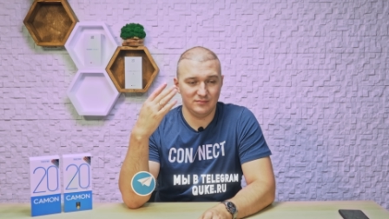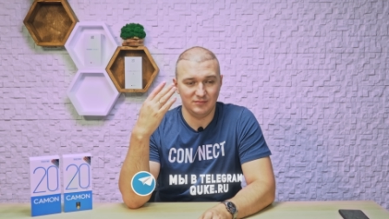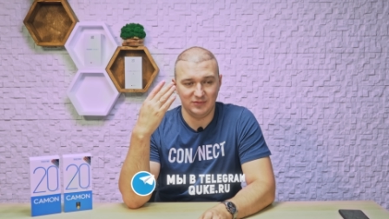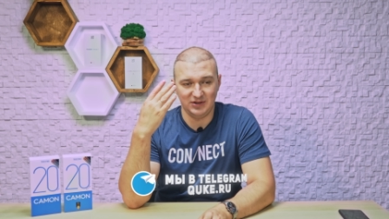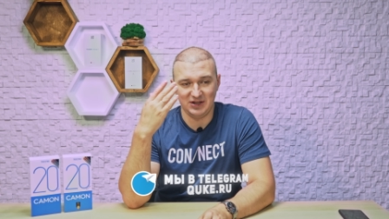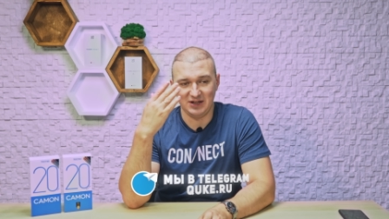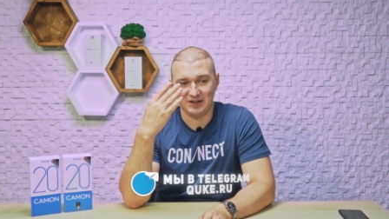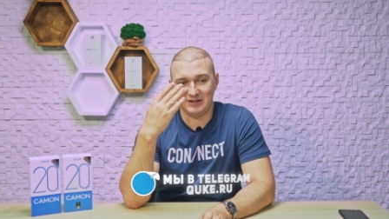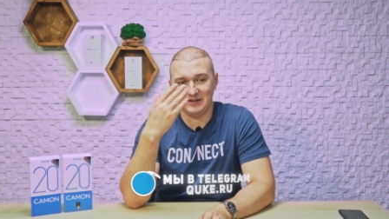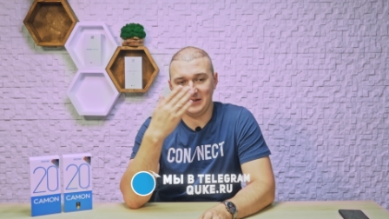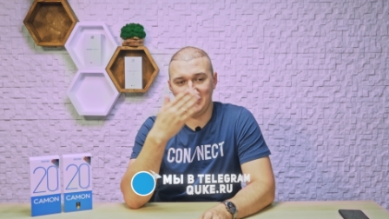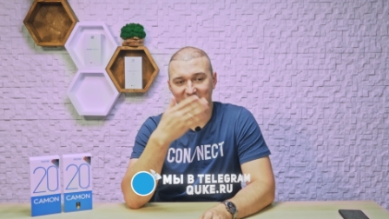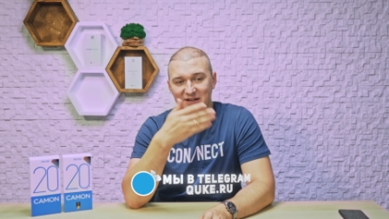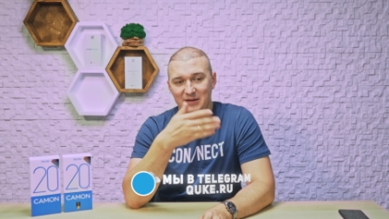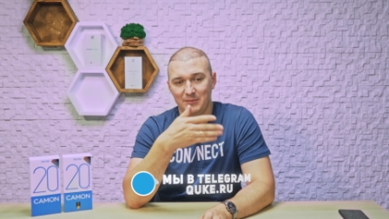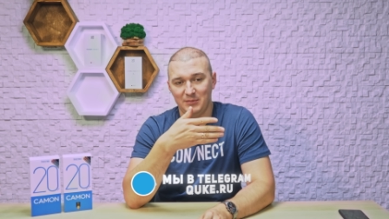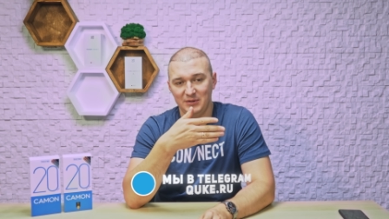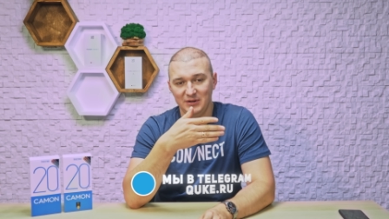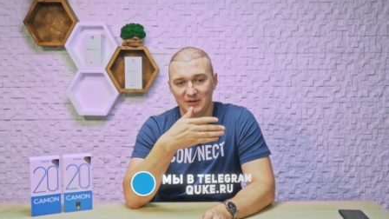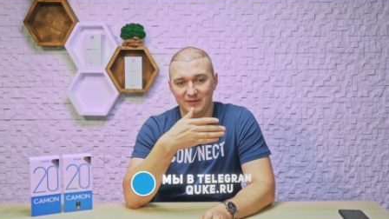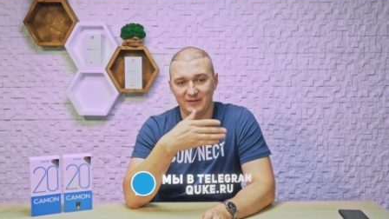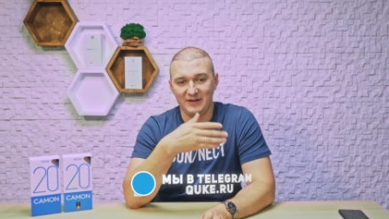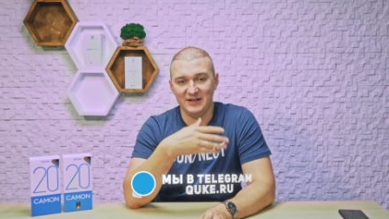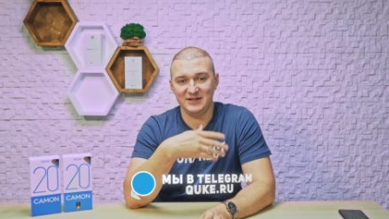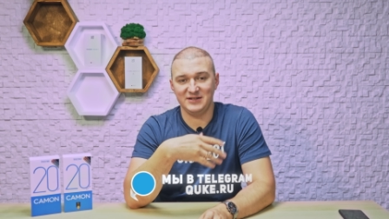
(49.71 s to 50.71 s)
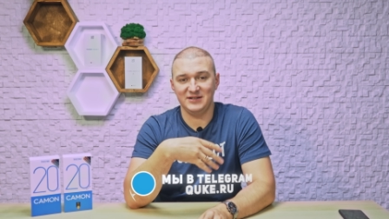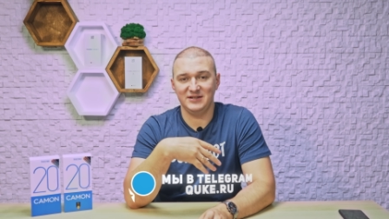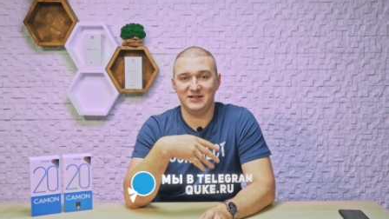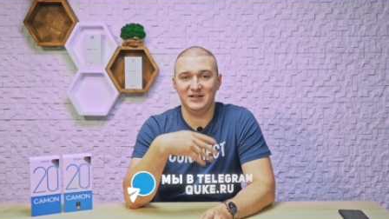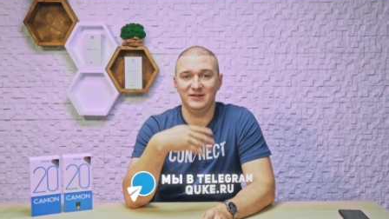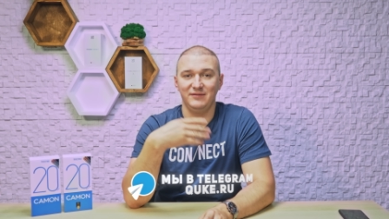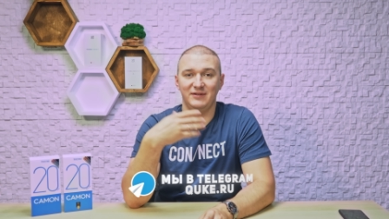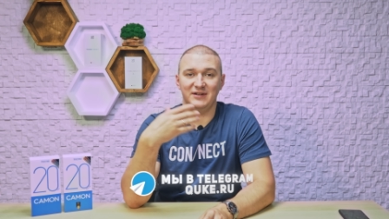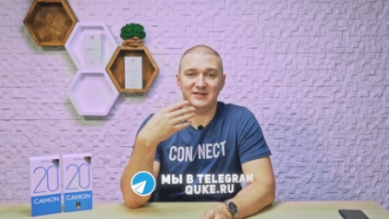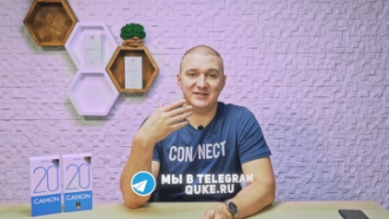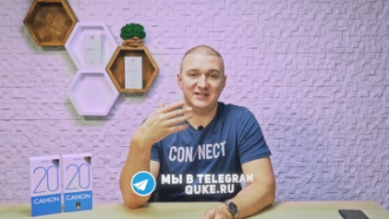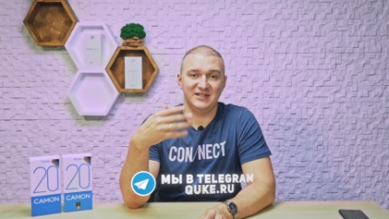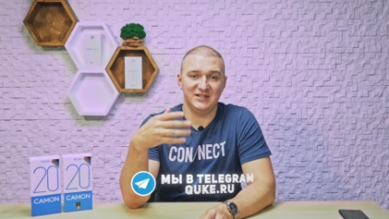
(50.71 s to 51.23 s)
Tecno Common 20 и
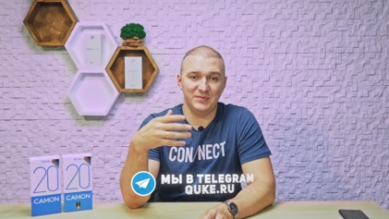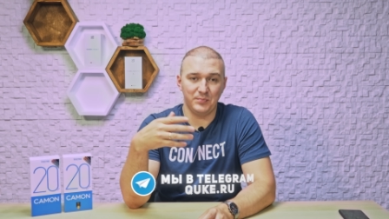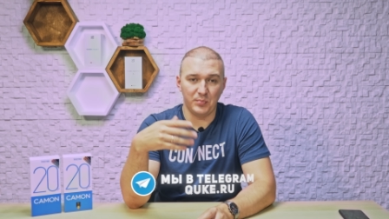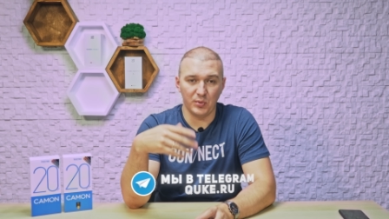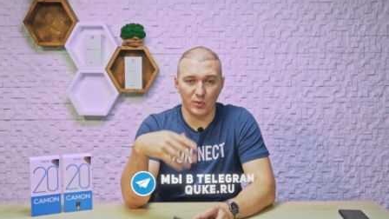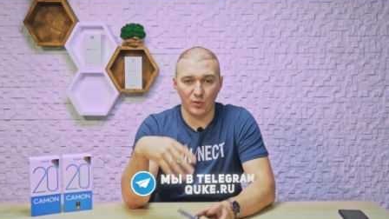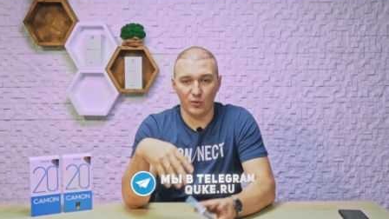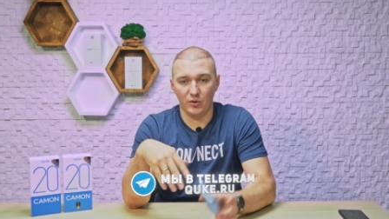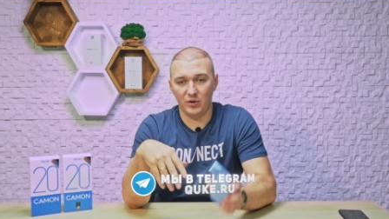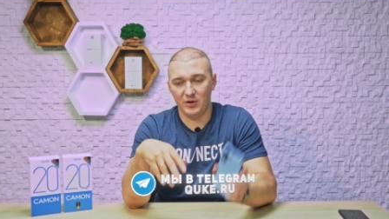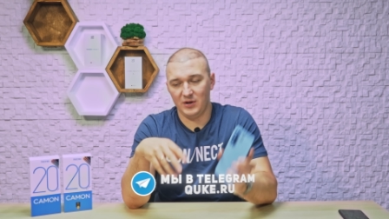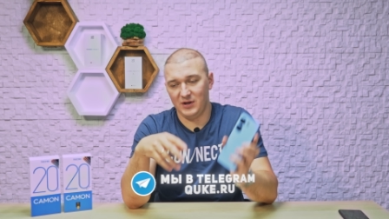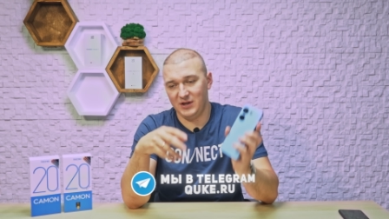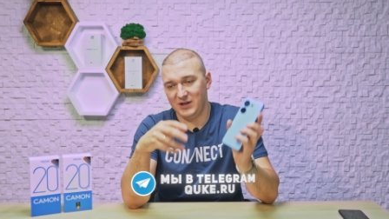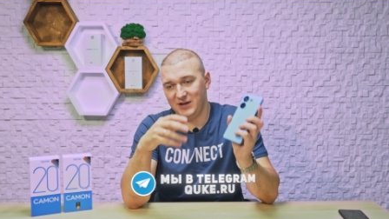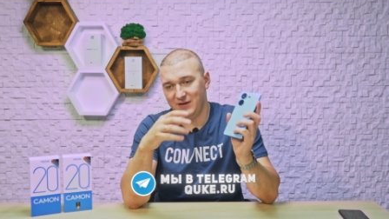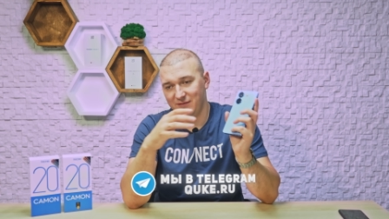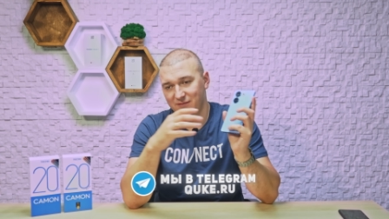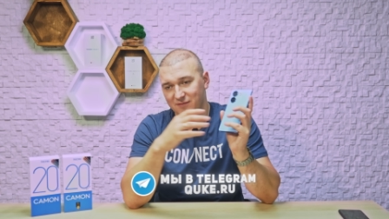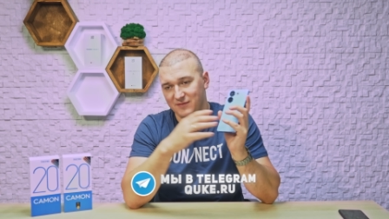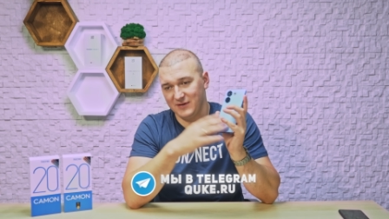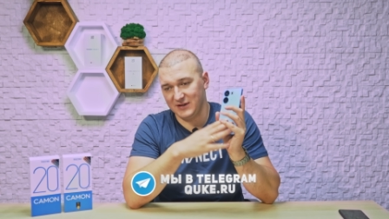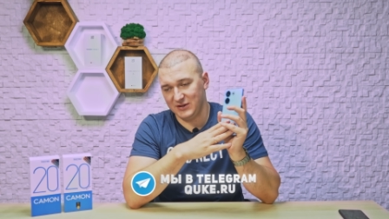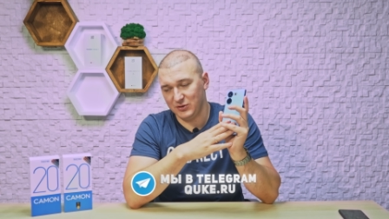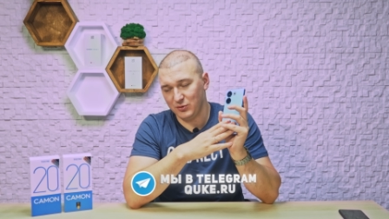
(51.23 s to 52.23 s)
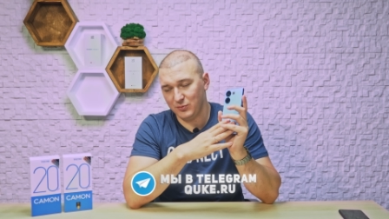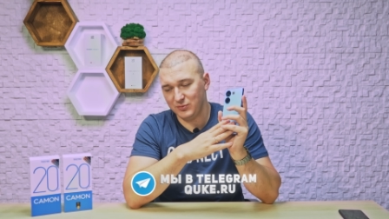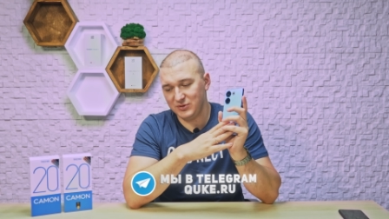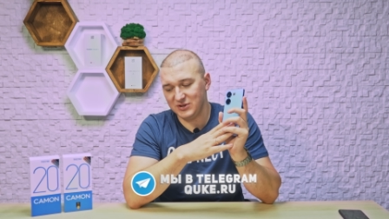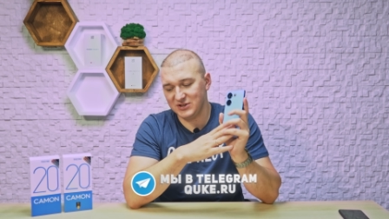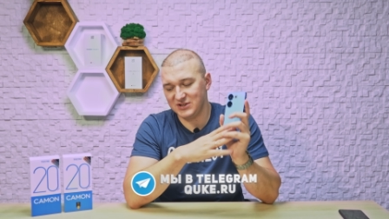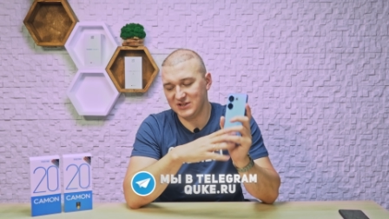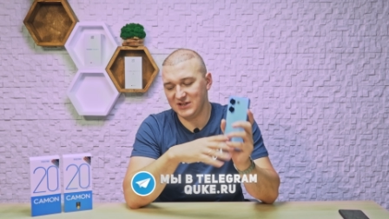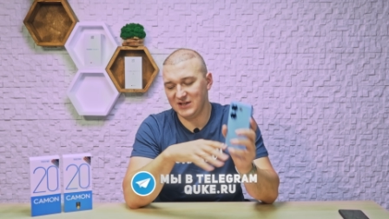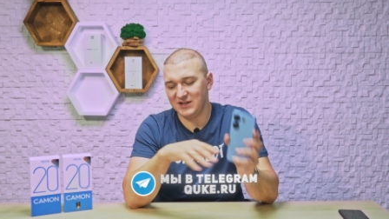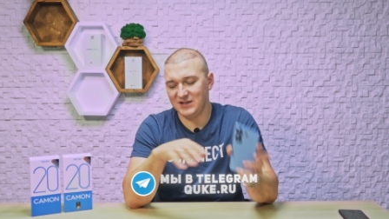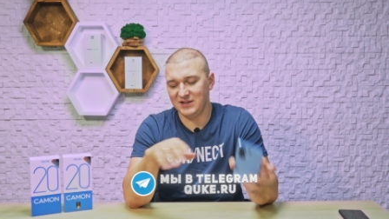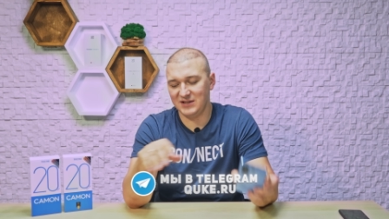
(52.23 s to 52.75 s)
20 Pro, они в одном
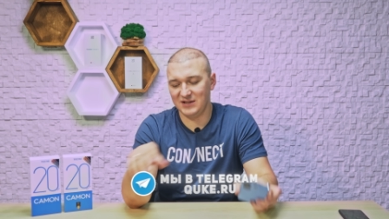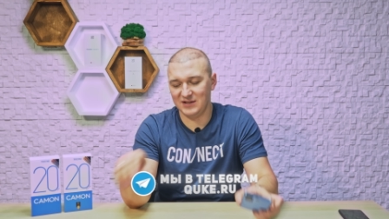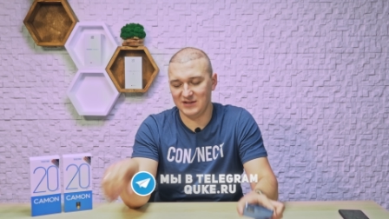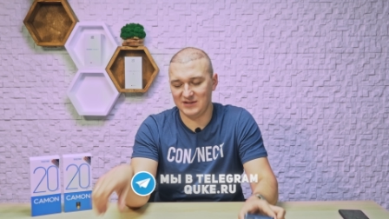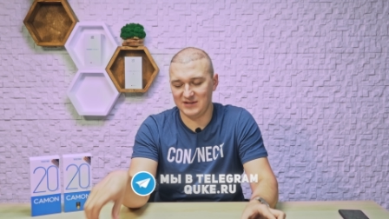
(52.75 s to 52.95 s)
дизайне.